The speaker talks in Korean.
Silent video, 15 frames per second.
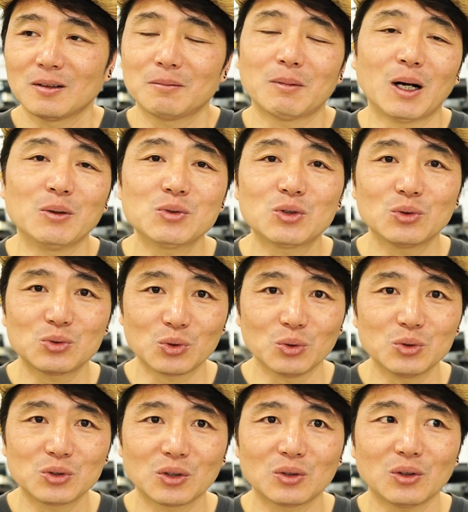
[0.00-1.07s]
마음 씨도
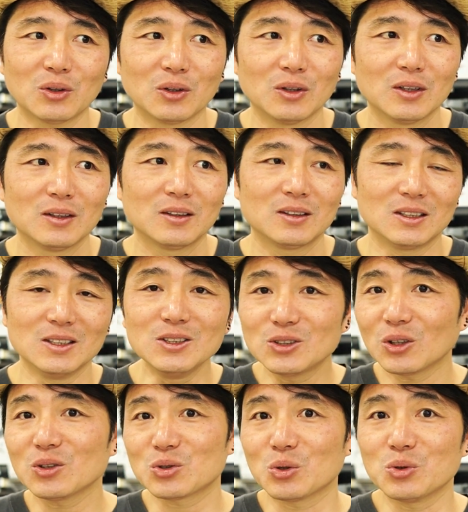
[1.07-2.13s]
좋으셔서
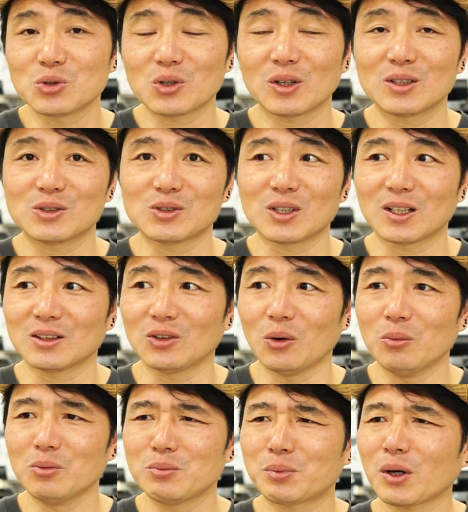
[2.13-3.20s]
인성이 좋으셔가지고 제가
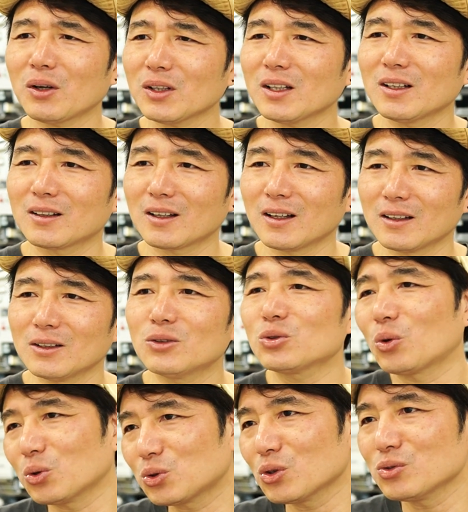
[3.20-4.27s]
너무 편안하게 이거
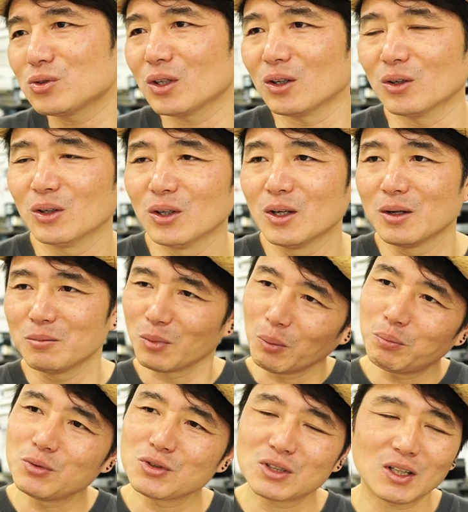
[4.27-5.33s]
고쳐주세요.
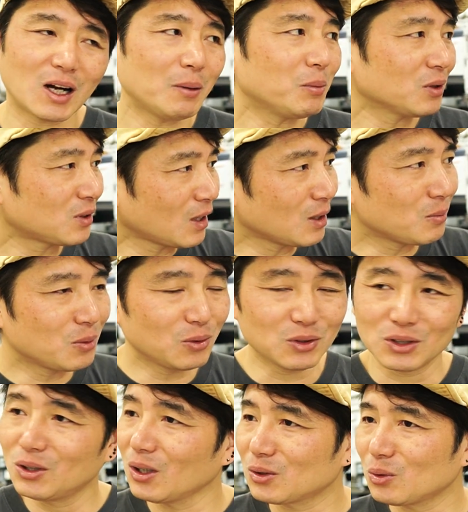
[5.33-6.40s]
몇 분 지나 한 번 때려보고
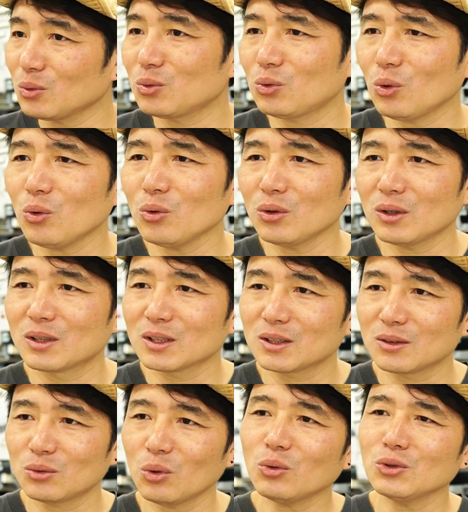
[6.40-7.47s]
이거 또 또
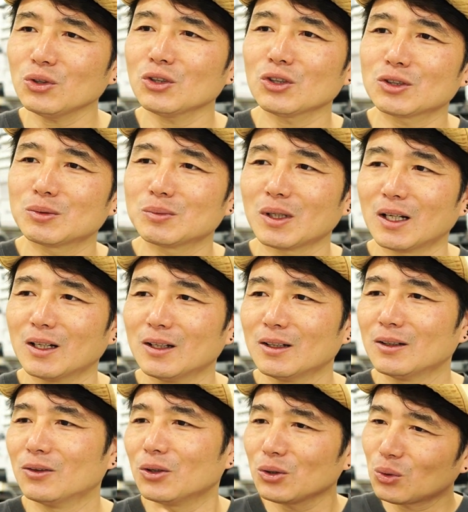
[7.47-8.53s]
그래서 또 끊어졌습니다.
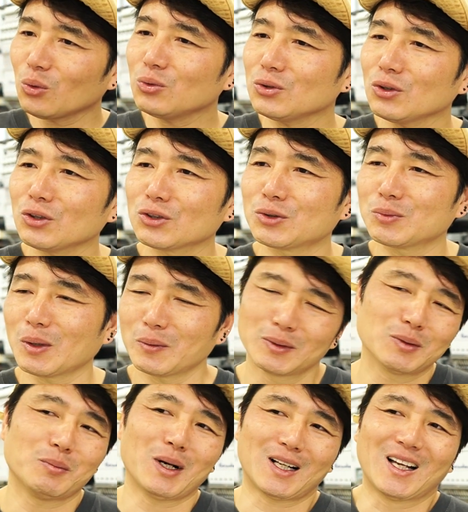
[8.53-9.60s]
여기 또 끊어졌습니다.
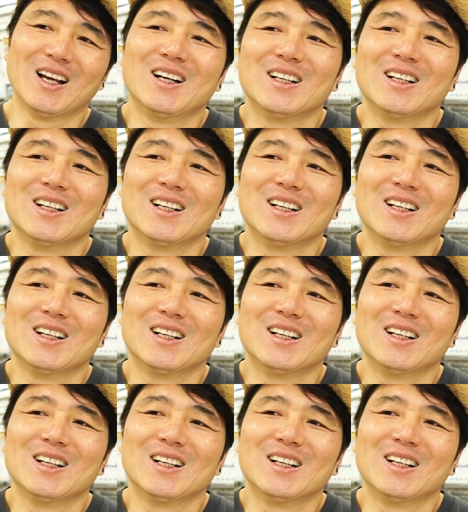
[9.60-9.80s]
그래서 막